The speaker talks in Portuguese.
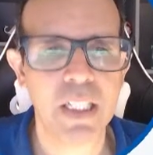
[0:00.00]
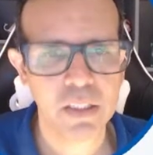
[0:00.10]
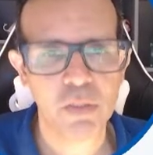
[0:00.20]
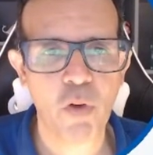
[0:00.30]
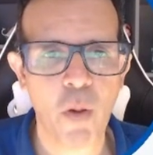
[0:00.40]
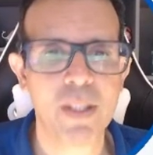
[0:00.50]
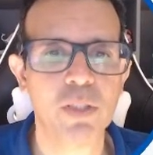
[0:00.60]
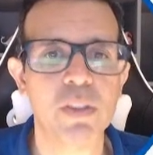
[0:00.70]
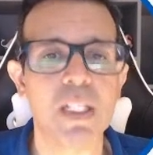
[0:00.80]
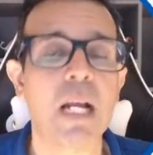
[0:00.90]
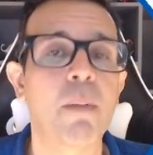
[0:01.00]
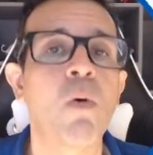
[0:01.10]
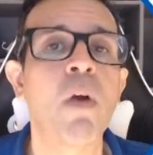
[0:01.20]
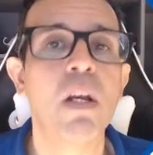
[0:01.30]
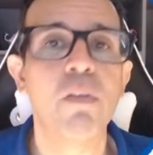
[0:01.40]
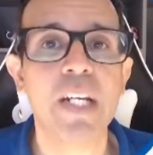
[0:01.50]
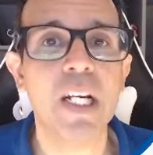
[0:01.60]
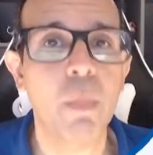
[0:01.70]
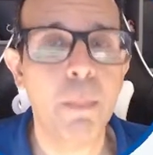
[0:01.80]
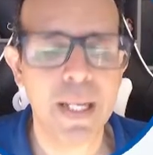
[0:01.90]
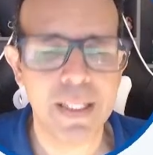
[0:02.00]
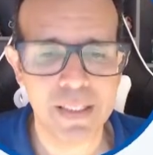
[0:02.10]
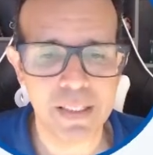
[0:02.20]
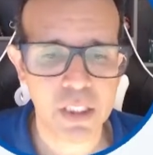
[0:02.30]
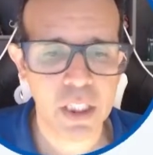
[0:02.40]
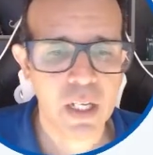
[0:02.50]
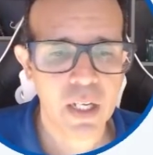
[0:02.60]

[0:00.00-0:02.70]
E as informações acabam ficando perdidas.